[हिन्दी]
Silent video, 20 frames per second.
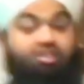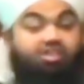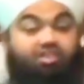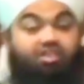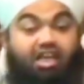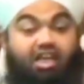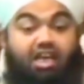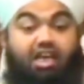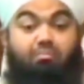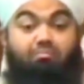
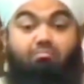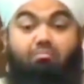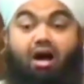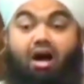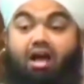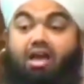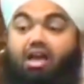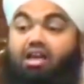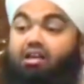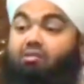जिसने
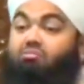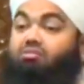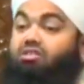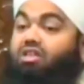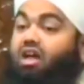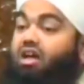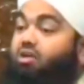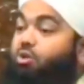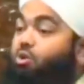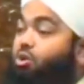माह
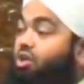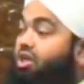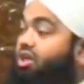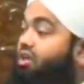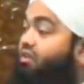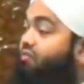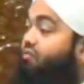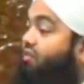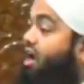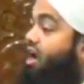रमज़ान
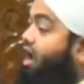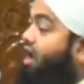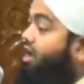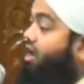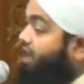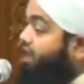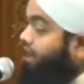शरीफ का